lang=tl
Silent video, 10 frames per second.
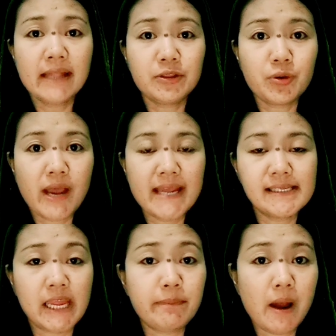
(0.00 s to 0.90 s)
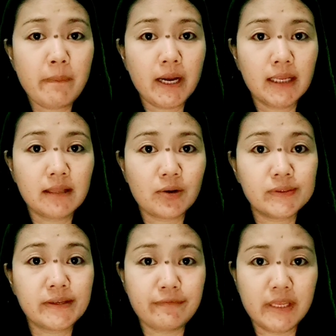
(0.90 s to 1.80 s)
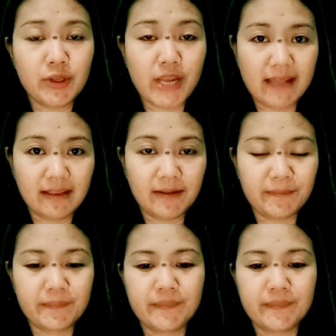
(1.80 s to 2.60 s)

Lahat to guys ay papakita ko sa video natin.